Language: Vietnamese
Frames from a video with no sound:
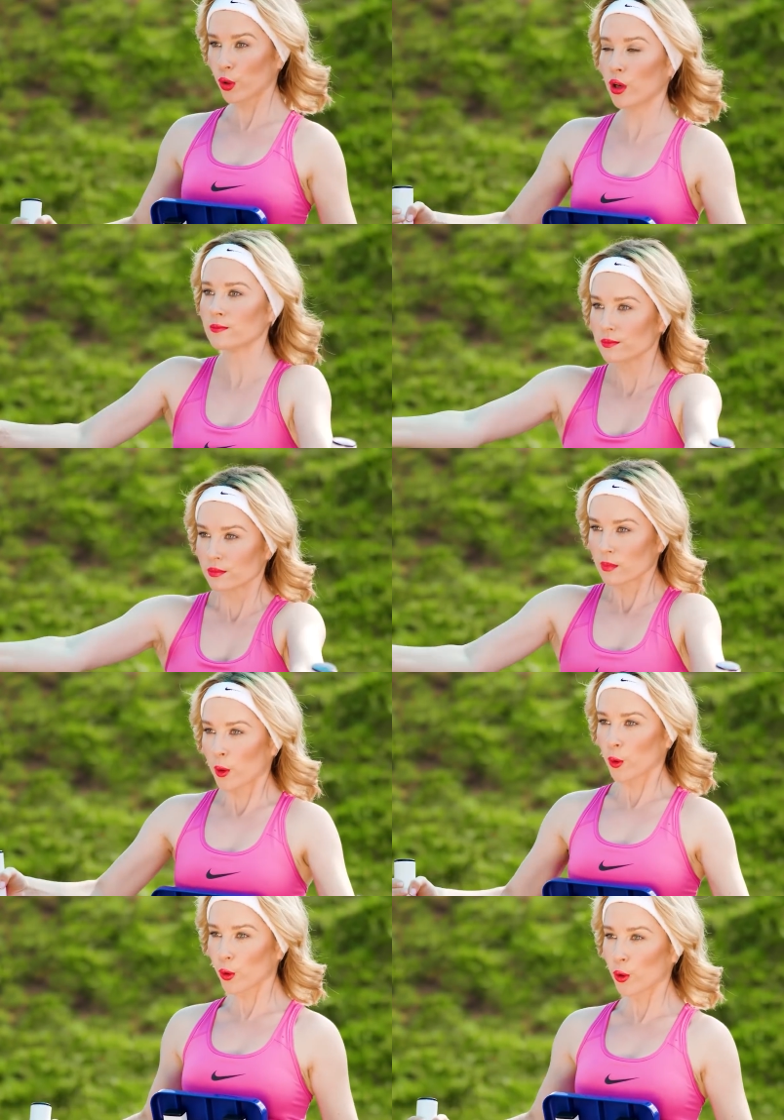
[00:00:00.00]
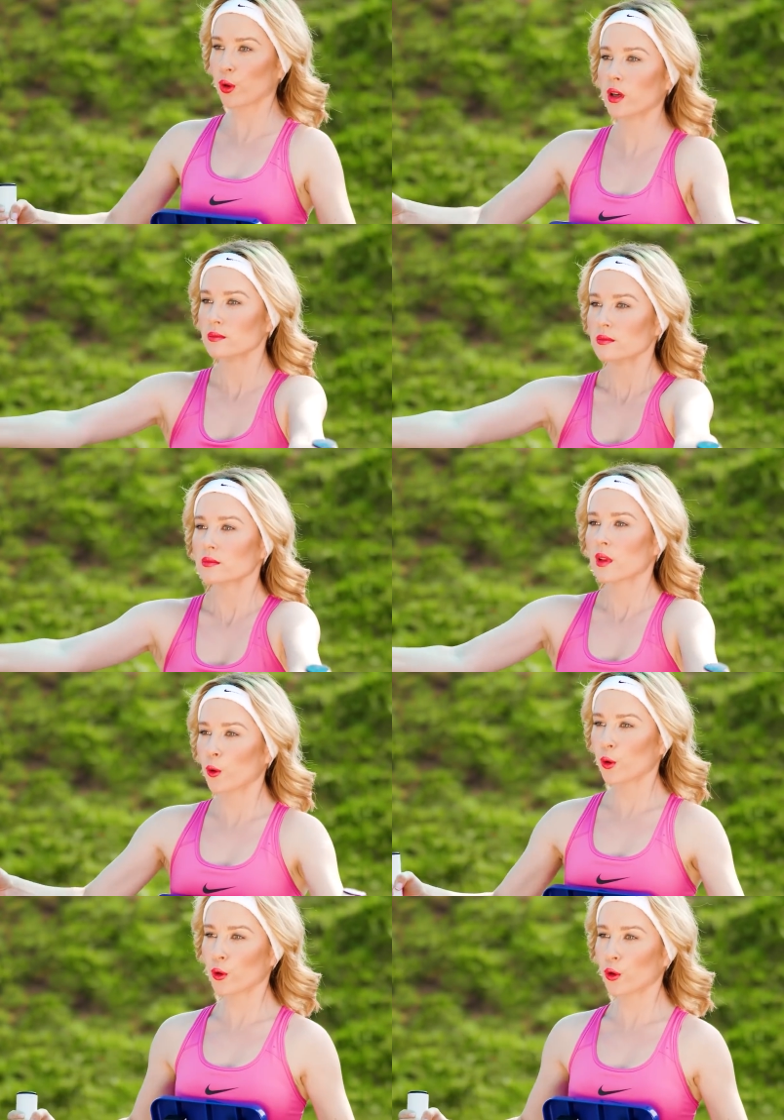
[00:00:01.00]
Vâng, tôi có thể thấy cơ
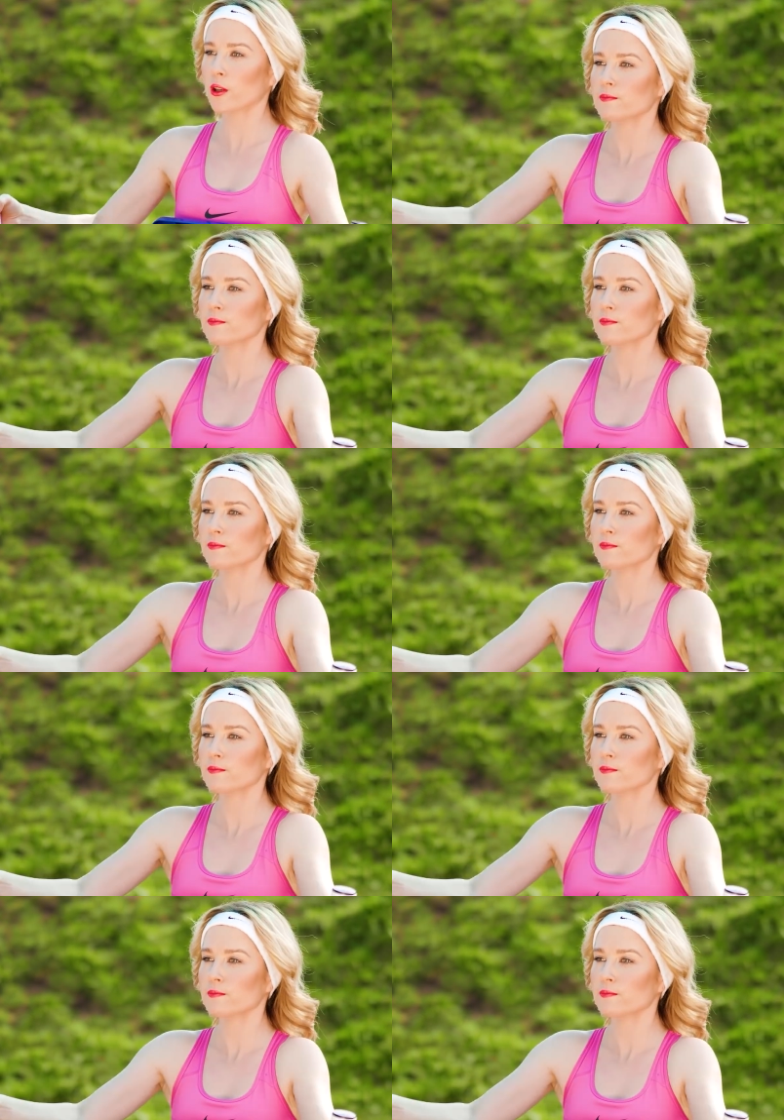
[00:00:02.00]
bắp tay đang